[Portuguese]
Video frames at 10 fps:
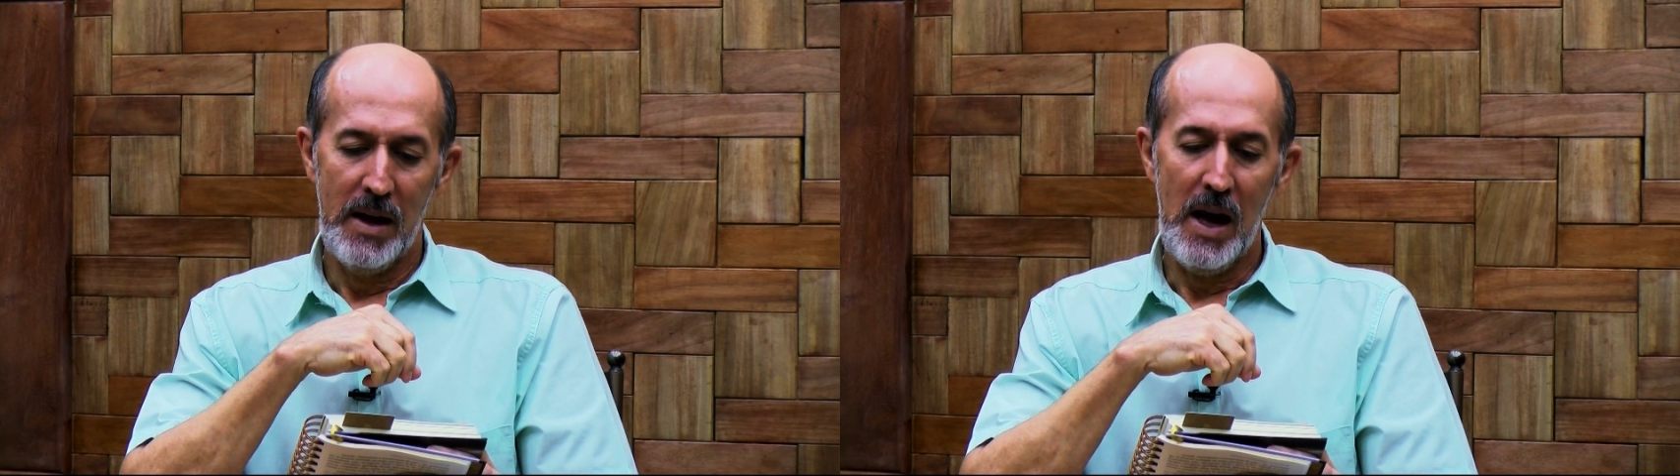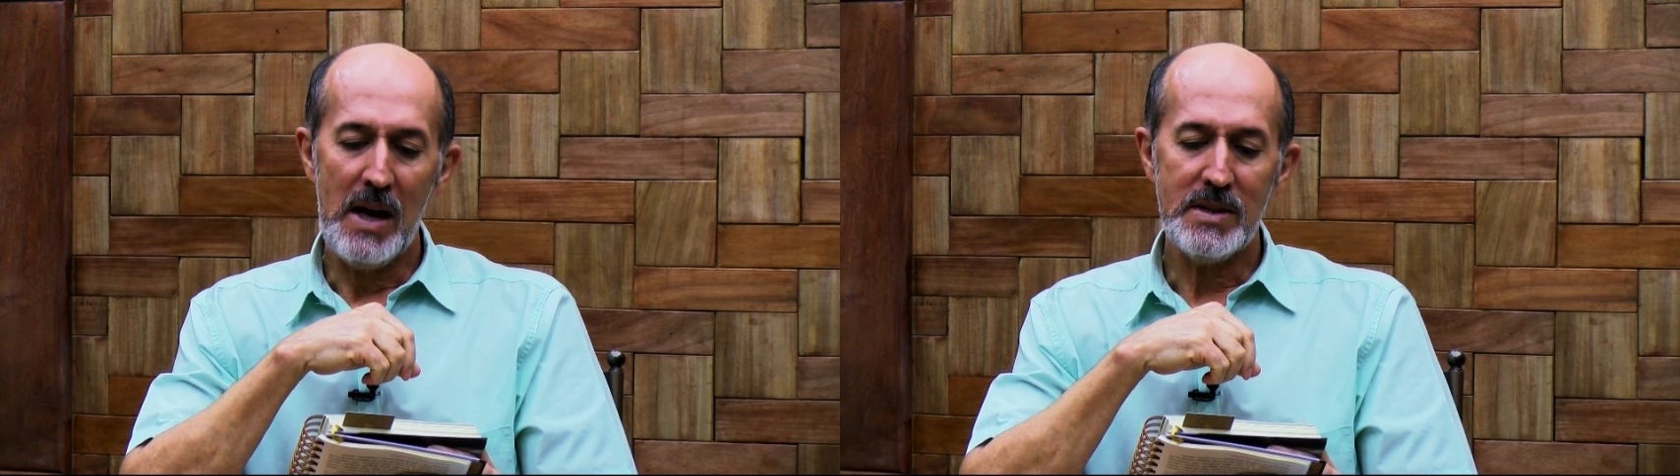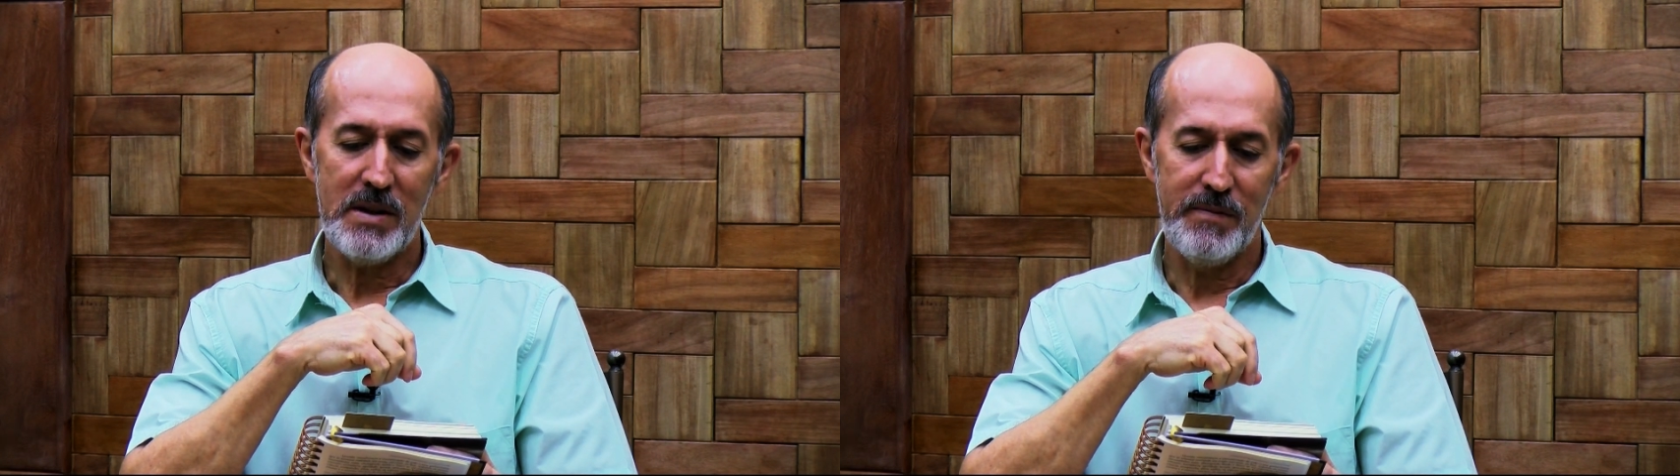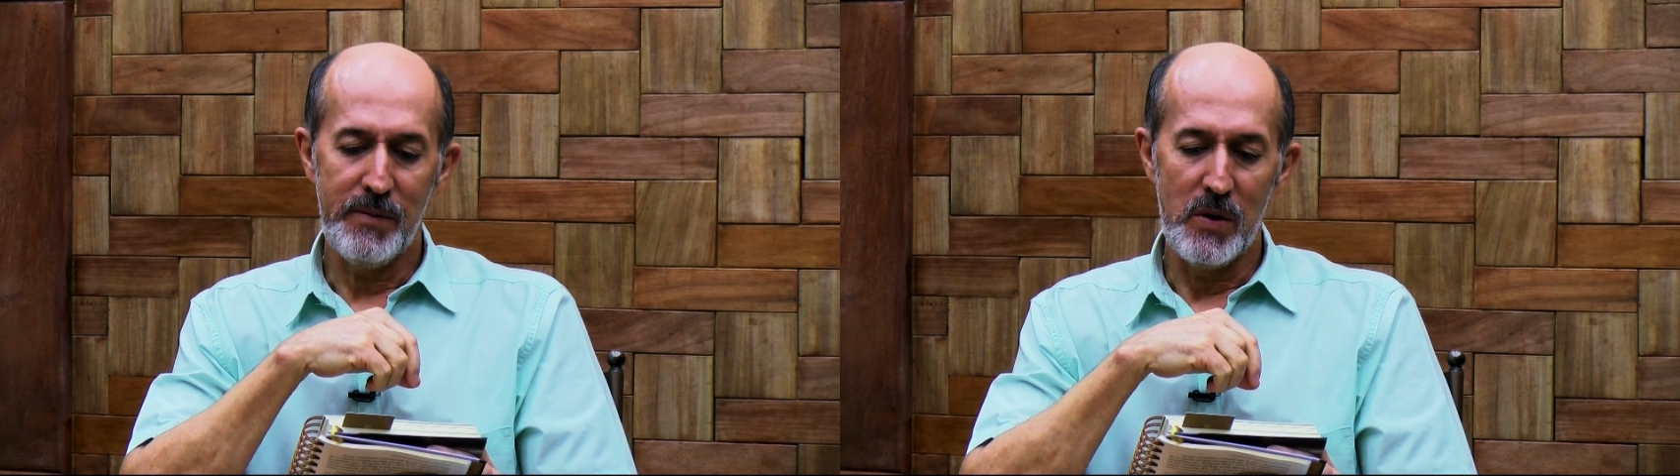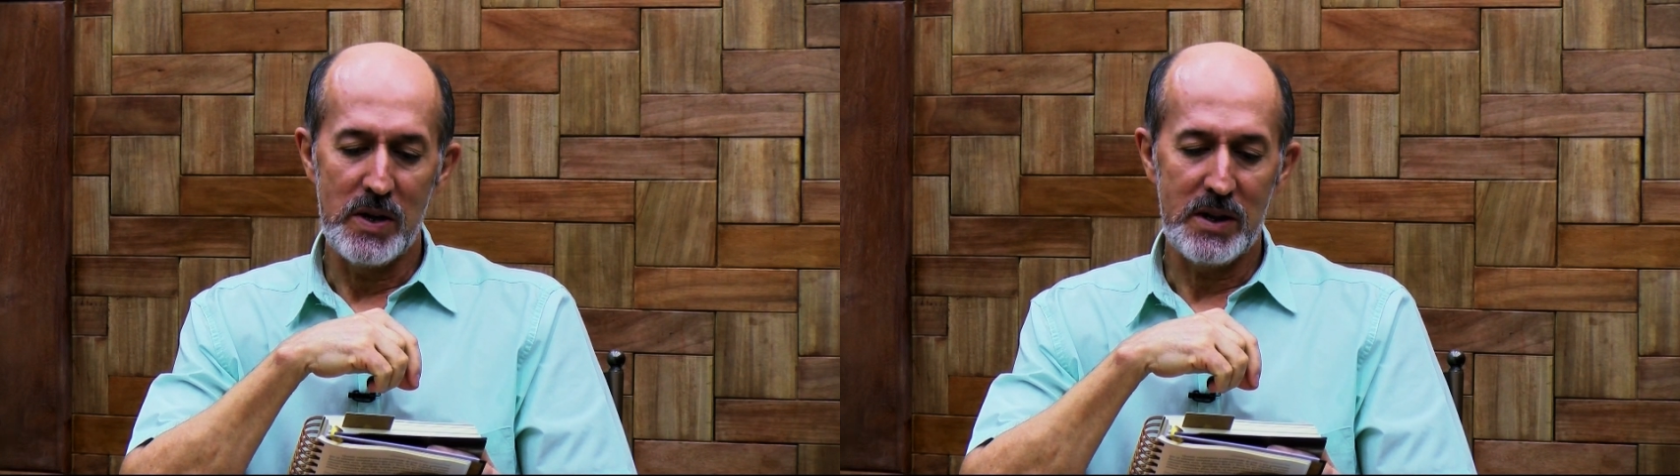Essa
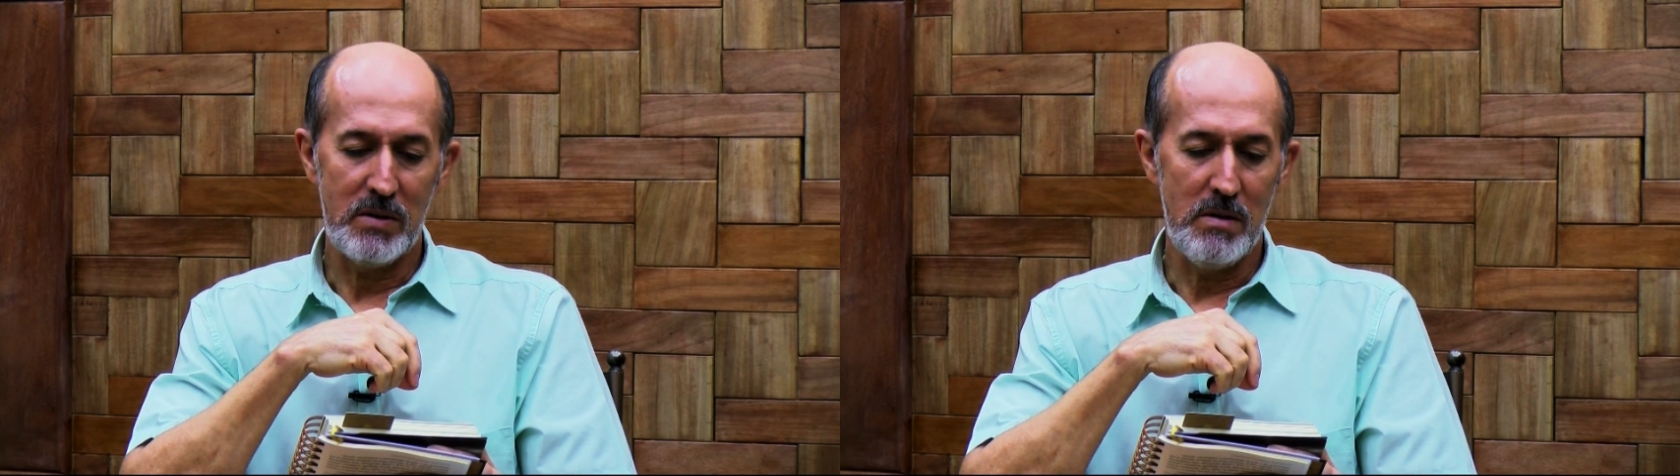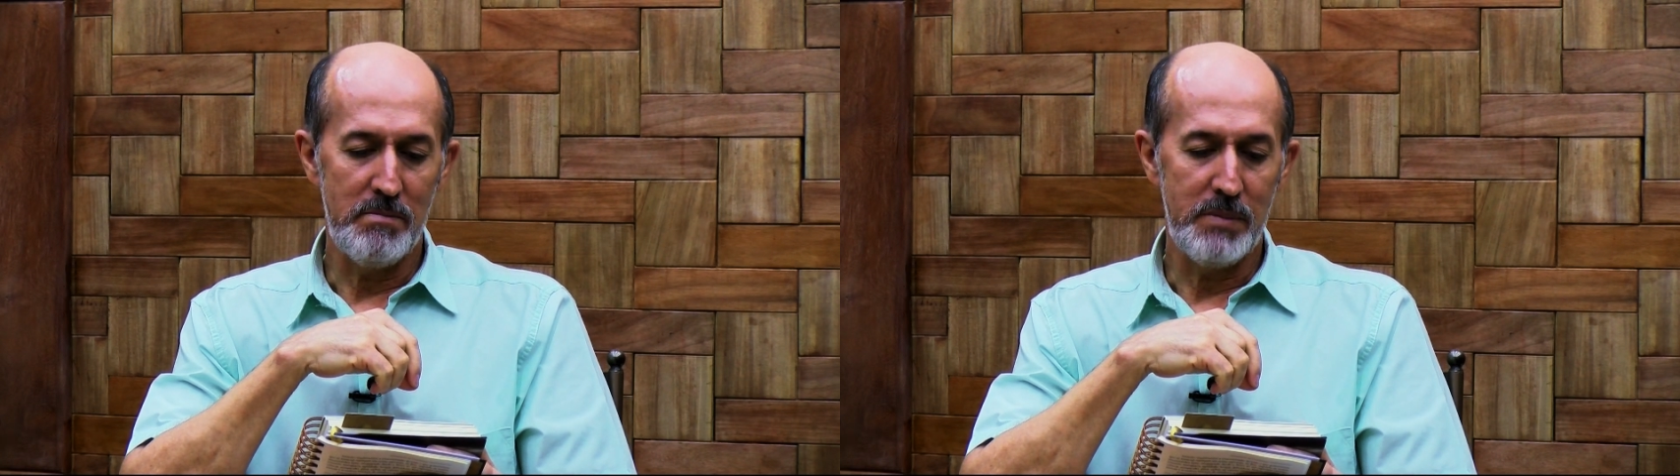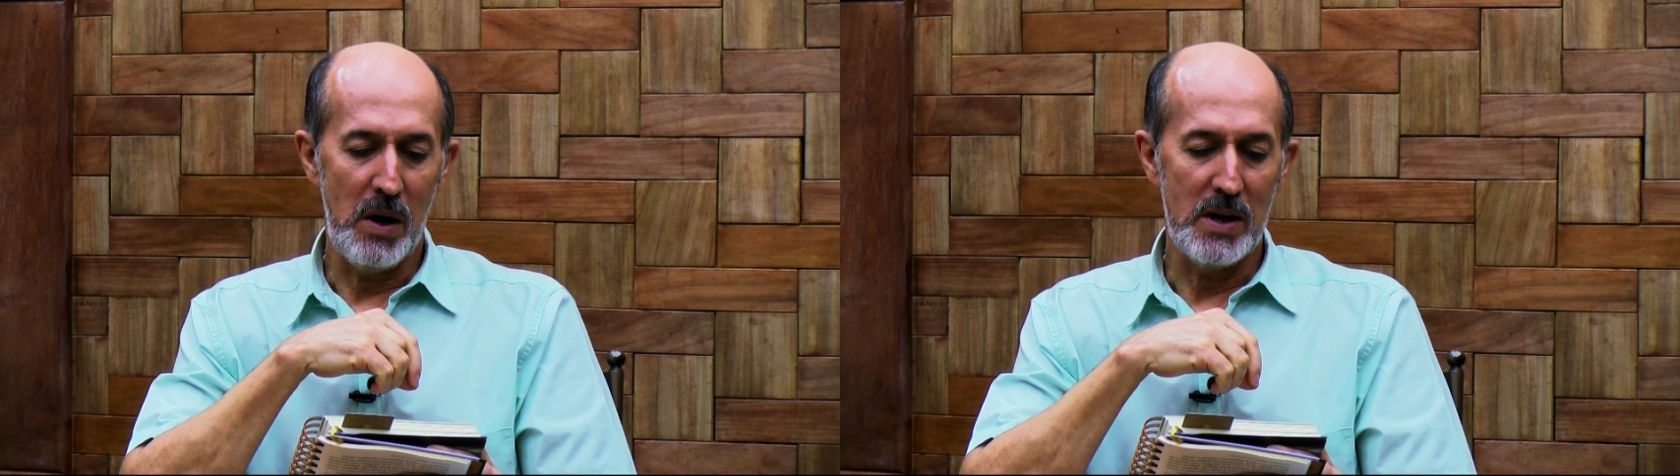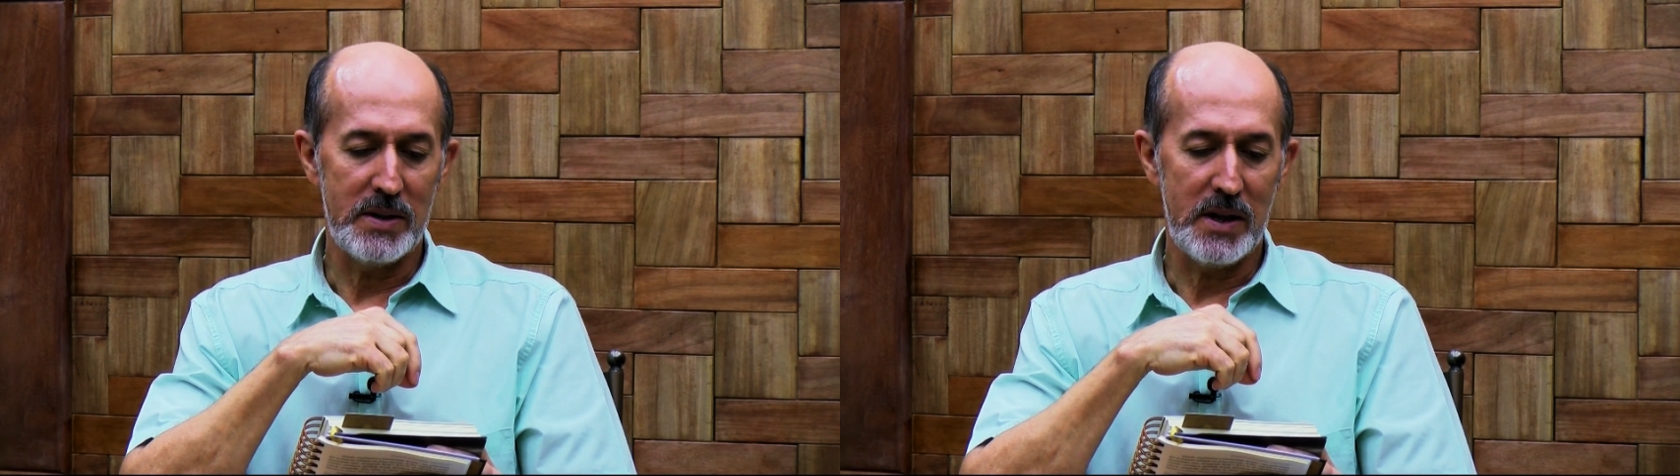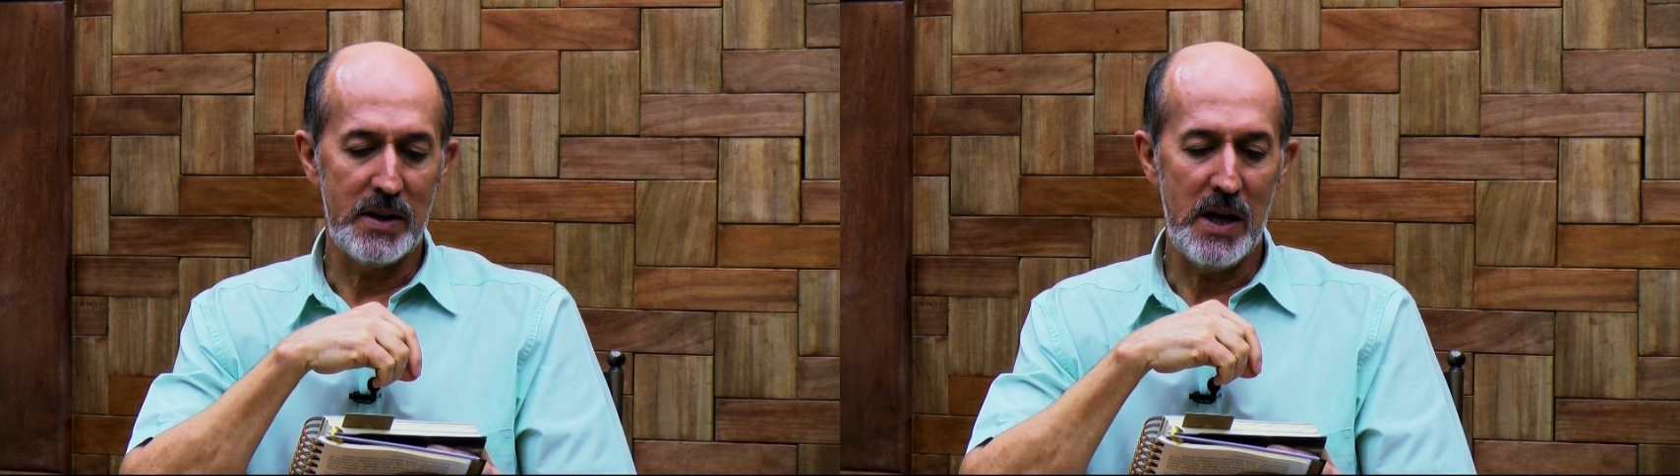força
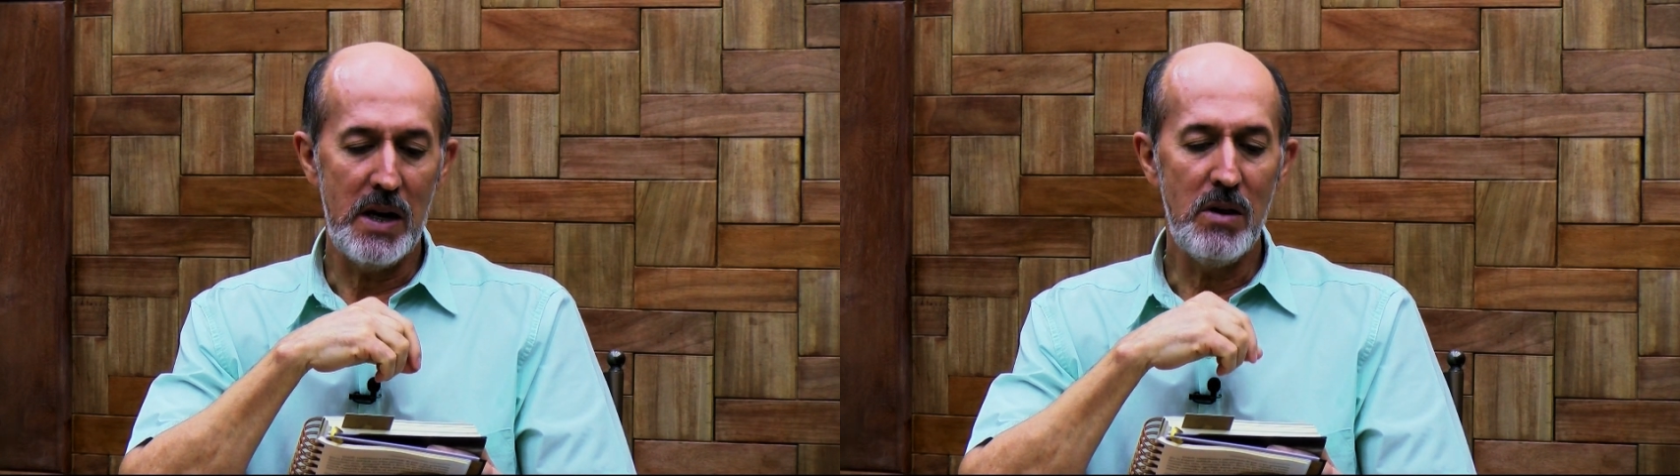composta de